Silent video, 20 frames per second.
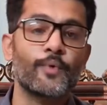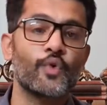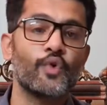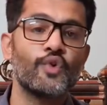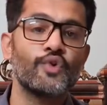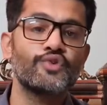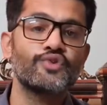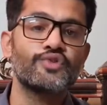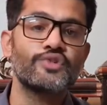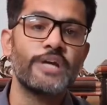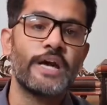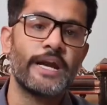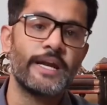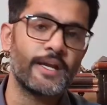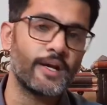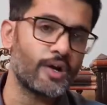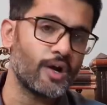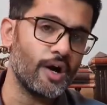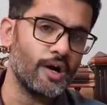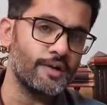प्रोस
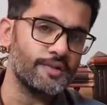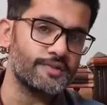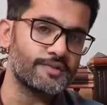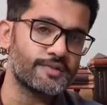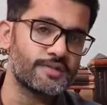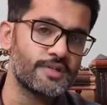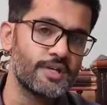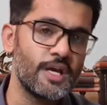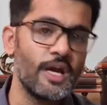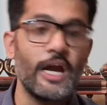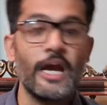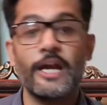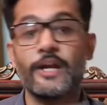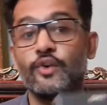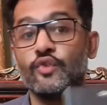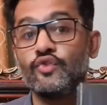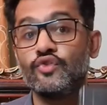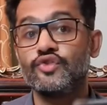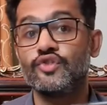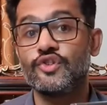एंड कॉन्स एंड
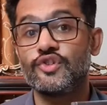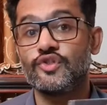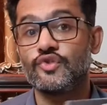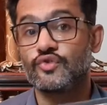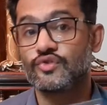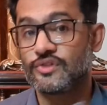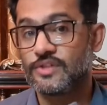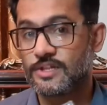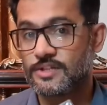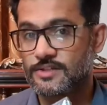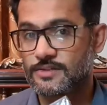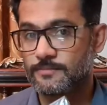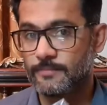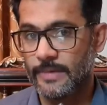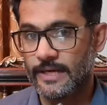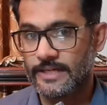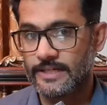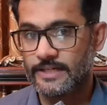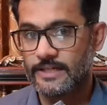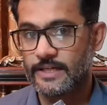हु शुड यूज़ दिस
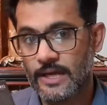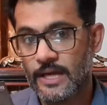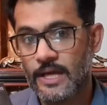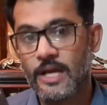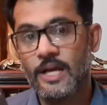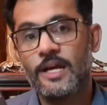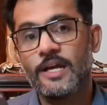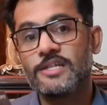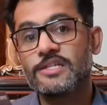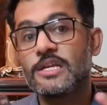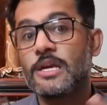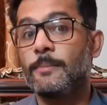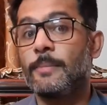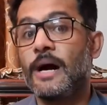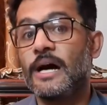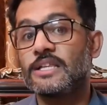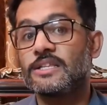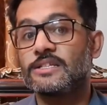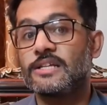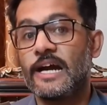माइक इसके
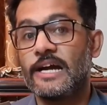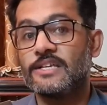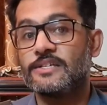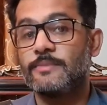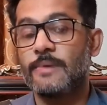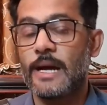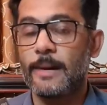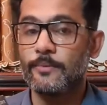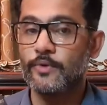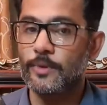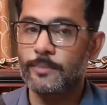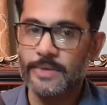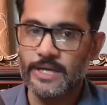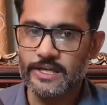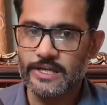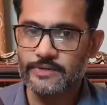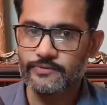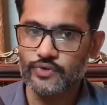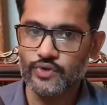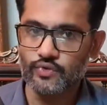बाद गाइज मैं आपको
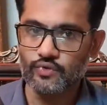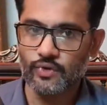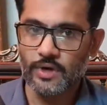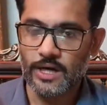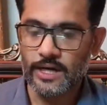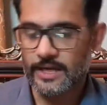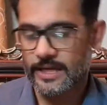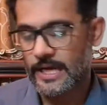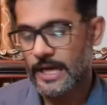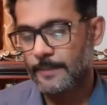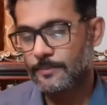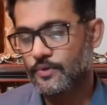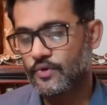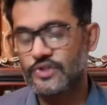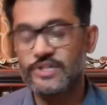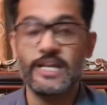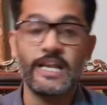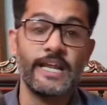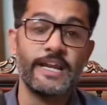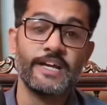अपना रिव्यू दूंगा कि
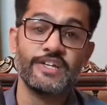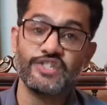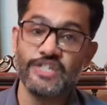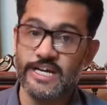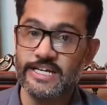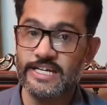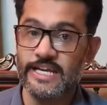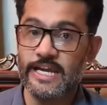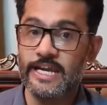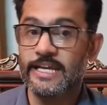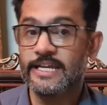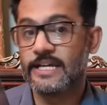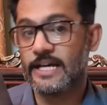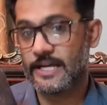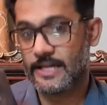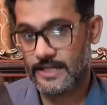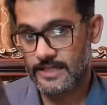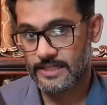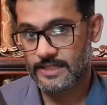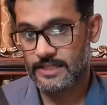आपको ये लेना चाहिए
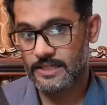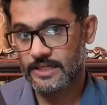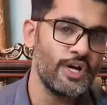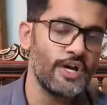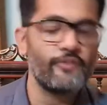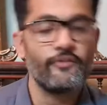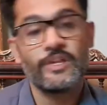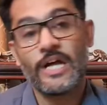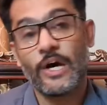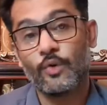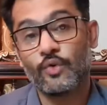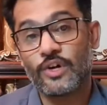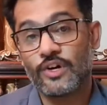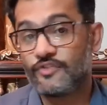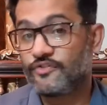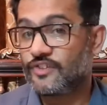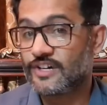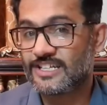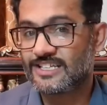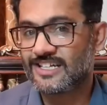या नहीं विदाउट
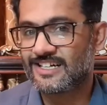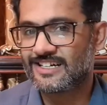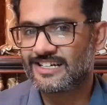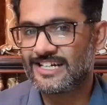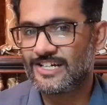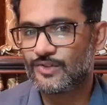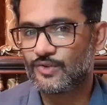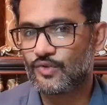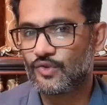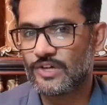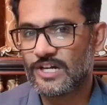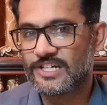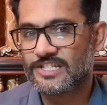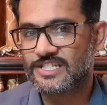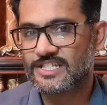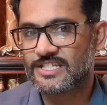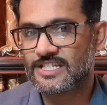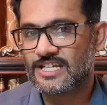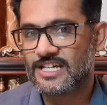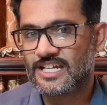अ फर्दर रिव्यू
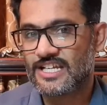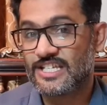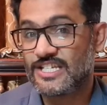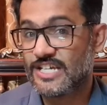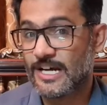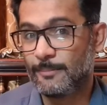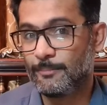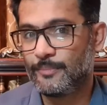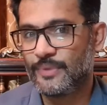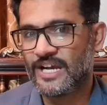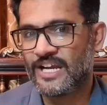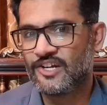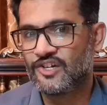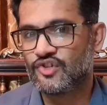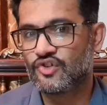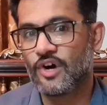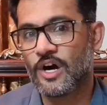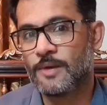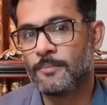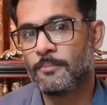लेट्स जंप इन टू